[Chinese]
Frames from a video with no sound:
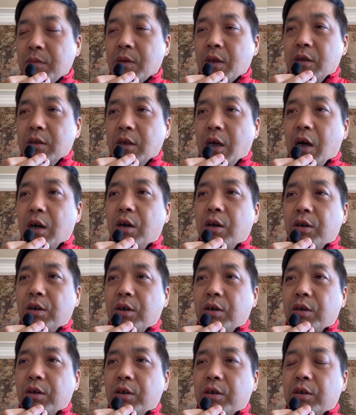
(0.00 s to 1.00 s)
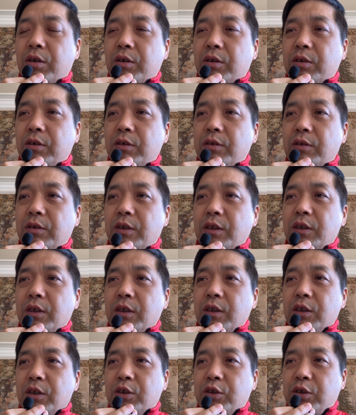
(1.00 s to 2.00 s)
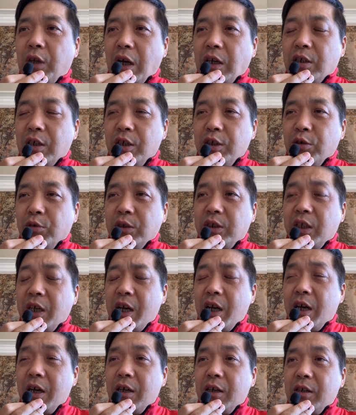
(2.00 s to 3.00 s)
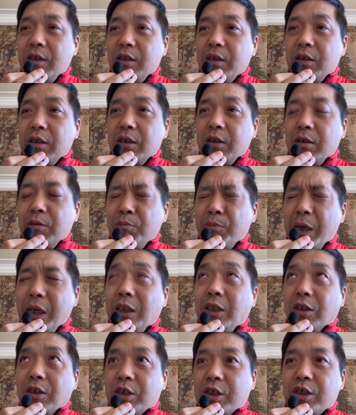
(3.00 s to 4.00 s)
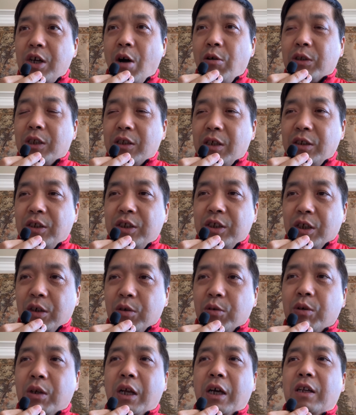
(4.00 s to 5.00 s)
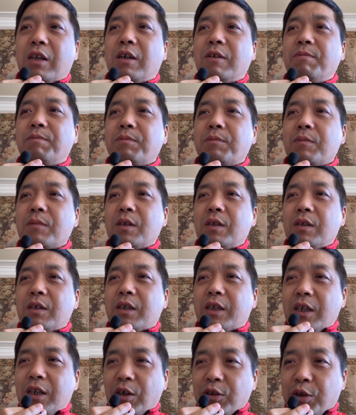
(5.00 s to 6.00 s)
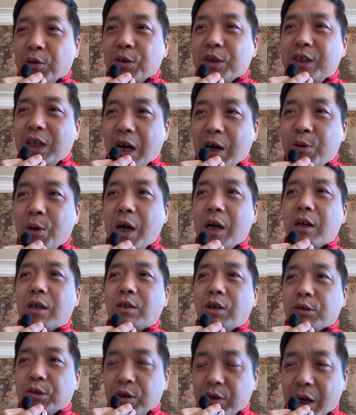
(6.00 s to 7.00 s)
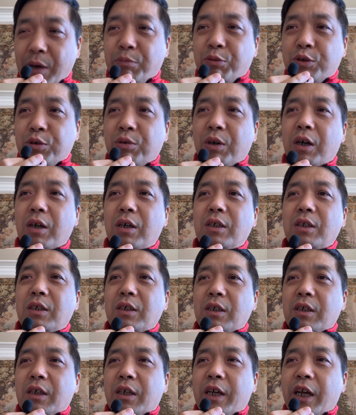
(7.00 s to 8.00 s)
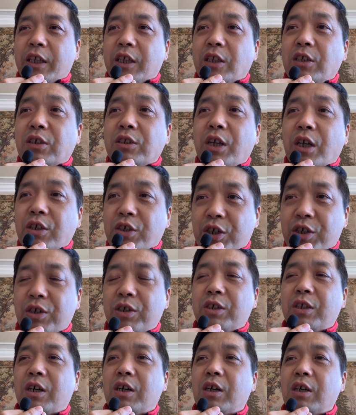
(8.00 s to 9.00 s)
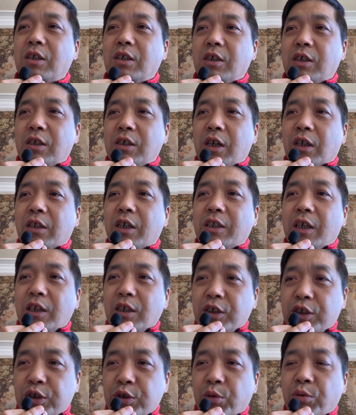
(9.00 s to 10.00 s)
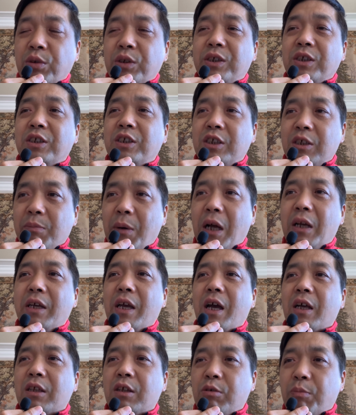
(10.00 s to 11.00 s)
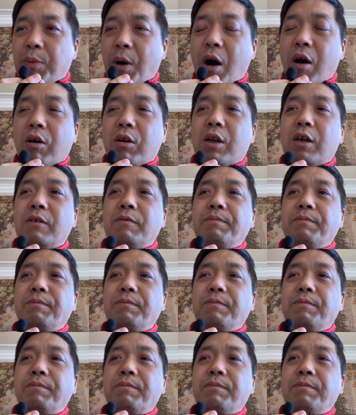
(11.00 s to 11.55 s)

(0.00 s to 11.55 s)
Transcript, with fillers: 然后，但是刘杰没等烧他，他醒过来了，给老头吓坏了。老头还不错，给他弄点吃的，让他在那休息、洗把脸，他就跑了。